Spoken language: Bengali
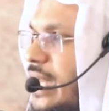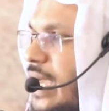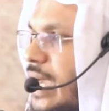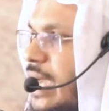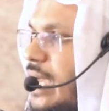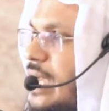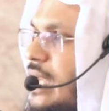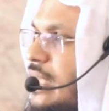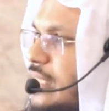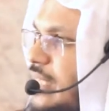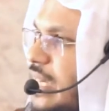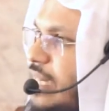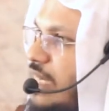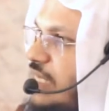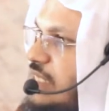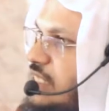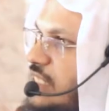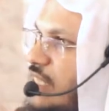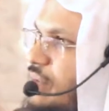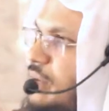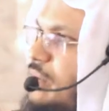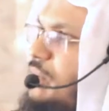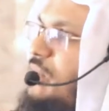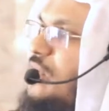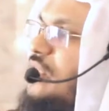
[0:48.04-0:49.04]
না তাকে
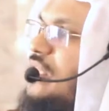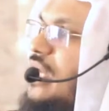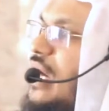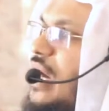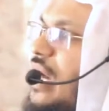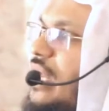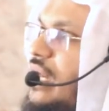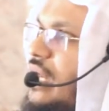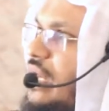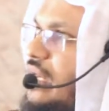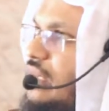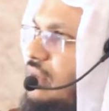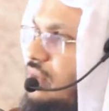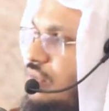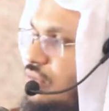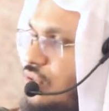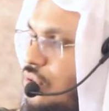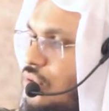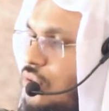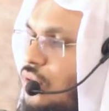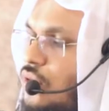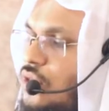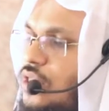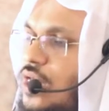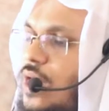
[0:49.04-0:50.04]
ইসলামের বিধানের
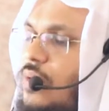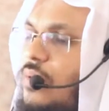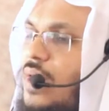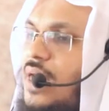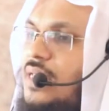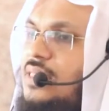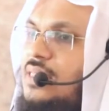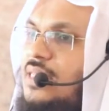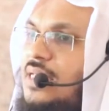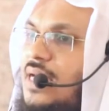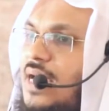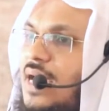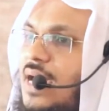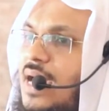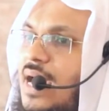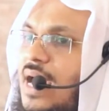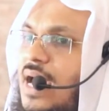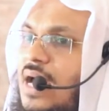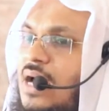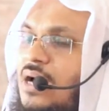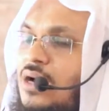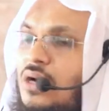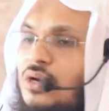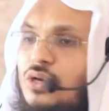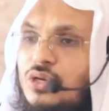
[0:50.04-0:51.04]
জন্য দাওয়াত দেয়া
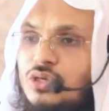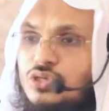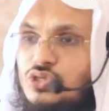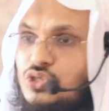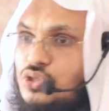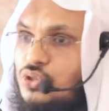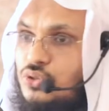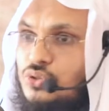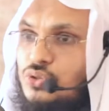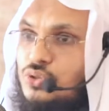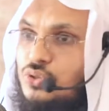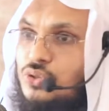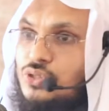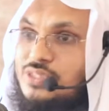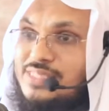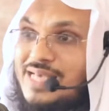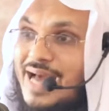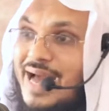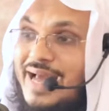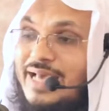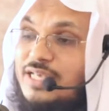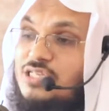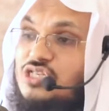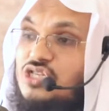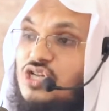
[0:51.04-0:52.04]
শুধু
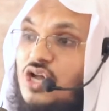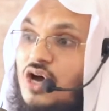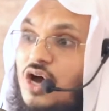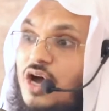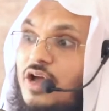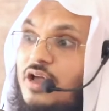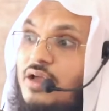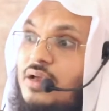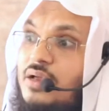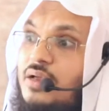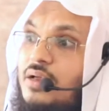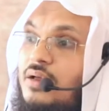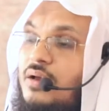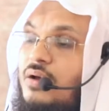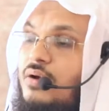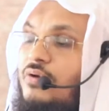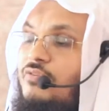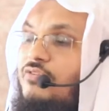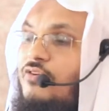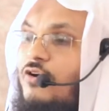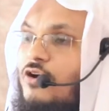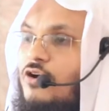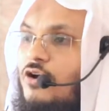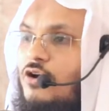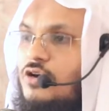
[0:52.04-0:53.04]
জায়েজ নয়
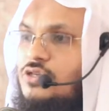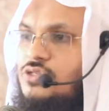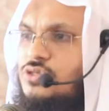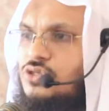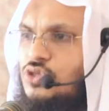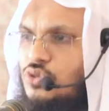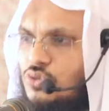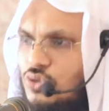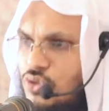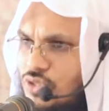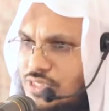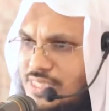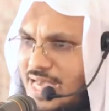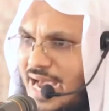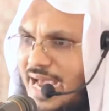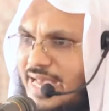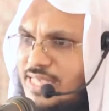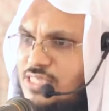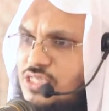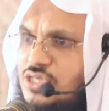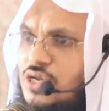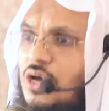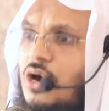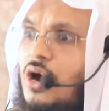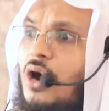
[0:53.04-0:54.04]
ফরজ শুধু
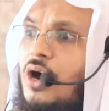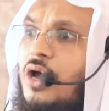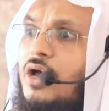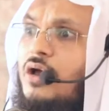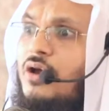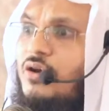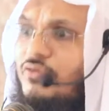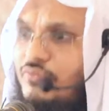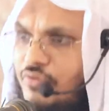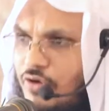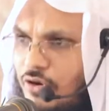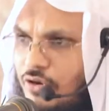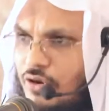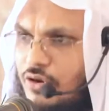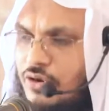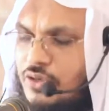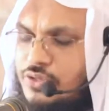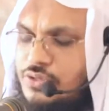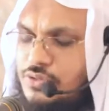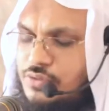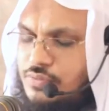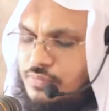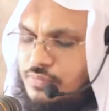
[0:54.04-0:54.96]
জায়েজ নয় ফরজ